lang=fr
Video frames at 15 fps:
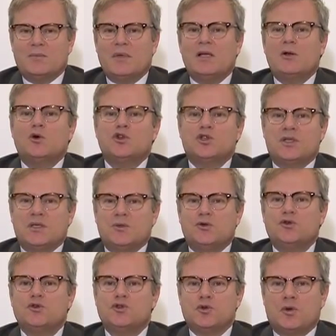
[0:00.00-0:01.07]
un mélange des
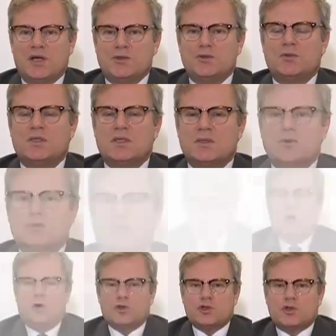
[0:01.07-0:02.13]
deux sur la succession.
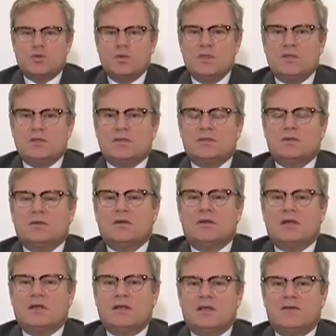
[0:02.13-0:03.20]
Ensuite,
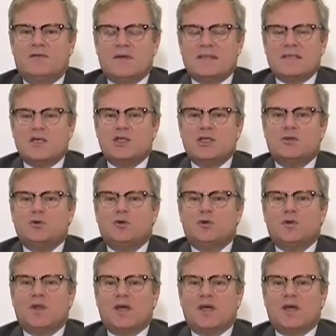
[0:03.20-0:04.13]
il va s'agir de